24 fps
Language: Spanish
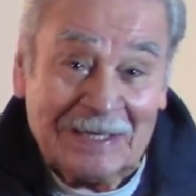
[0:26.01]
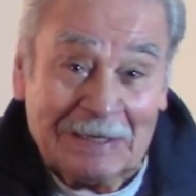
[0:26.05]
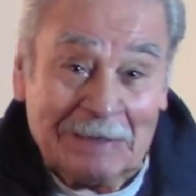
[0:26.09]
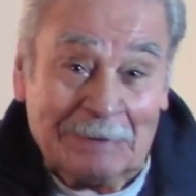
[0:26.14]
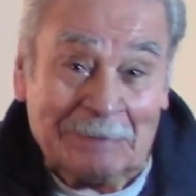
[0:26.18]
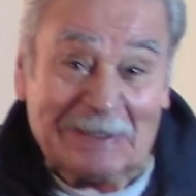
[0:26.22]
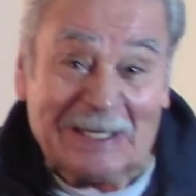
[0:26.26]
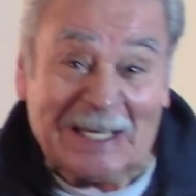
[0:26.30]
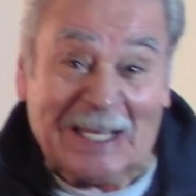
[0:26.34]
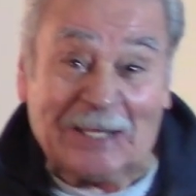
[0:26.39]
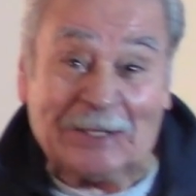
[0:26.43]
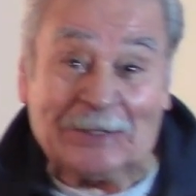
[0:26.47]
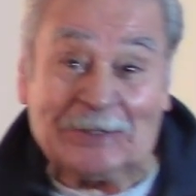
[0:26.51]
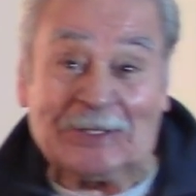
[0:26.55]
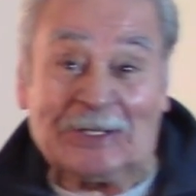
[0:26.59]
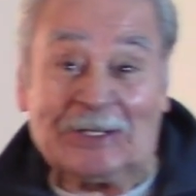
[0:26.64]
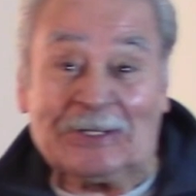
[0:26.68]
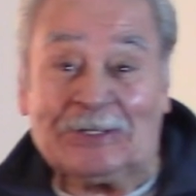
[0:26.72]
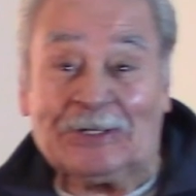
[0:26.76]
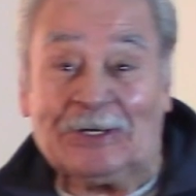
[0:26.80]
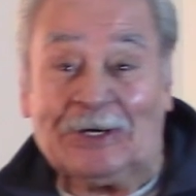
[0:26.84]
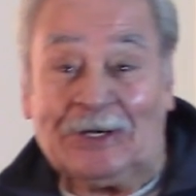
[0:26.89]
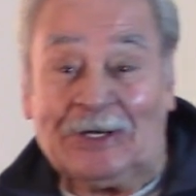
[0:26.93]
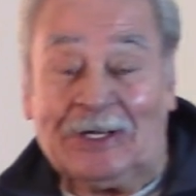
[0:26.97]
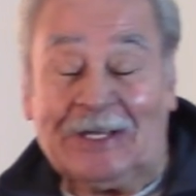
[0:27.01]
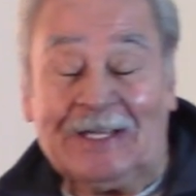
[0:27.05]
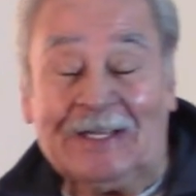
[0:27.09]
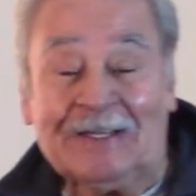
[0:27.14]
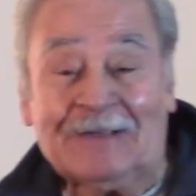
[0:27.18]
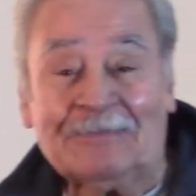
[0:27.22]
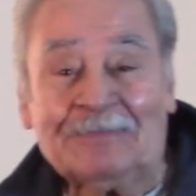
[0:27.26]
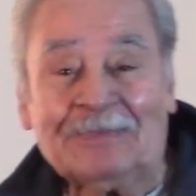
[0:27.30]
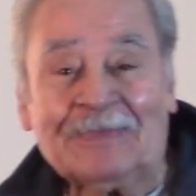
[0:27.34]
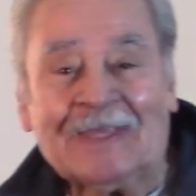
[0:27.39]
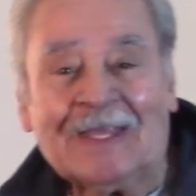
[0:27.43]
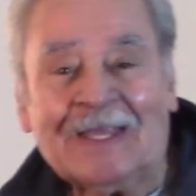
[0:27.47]
Y mira dónde
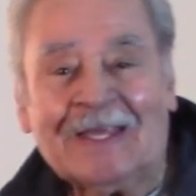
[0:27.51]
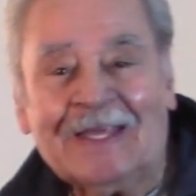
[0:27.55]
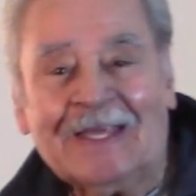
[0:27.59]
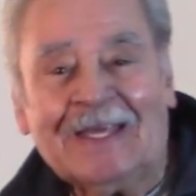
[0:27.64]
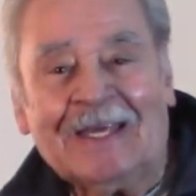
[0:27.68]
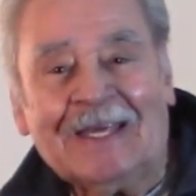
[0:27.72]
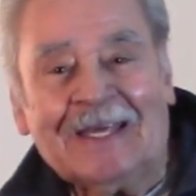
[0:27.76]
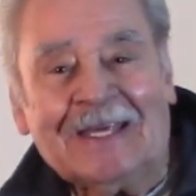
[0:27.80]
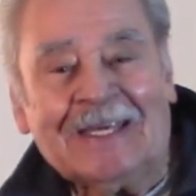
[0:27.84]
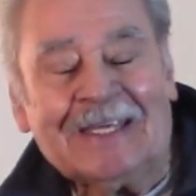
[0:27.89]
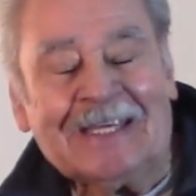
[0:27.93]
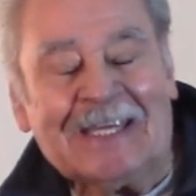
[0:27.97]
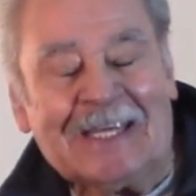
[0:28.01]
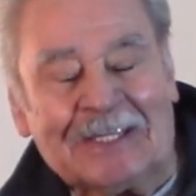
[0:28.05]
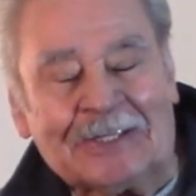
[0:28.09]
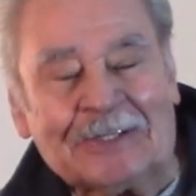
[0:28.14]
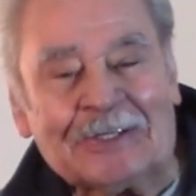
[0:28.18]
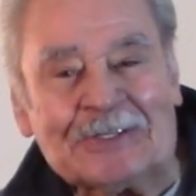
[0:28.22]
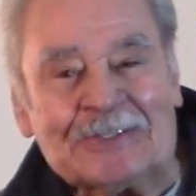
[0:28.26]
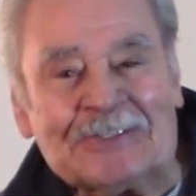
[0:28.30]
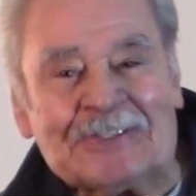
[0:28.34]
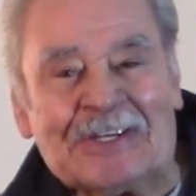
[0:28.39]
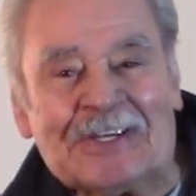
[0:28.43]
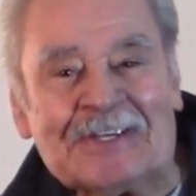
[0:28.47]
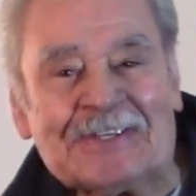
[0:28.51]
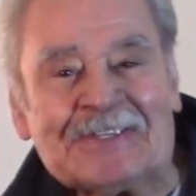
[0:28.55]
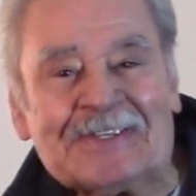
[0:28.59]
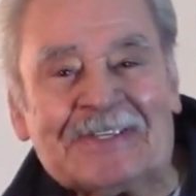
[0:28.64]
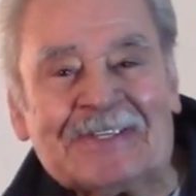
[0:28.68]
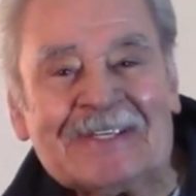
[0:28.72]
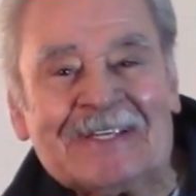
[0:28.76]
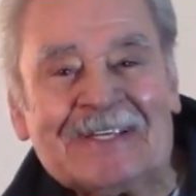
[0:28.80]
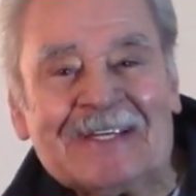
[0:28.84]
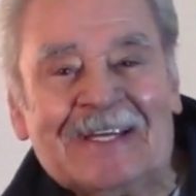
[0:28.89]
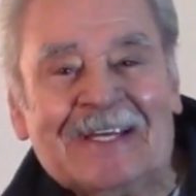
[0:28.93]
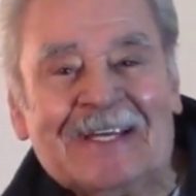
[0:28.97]
estoy. Y entonces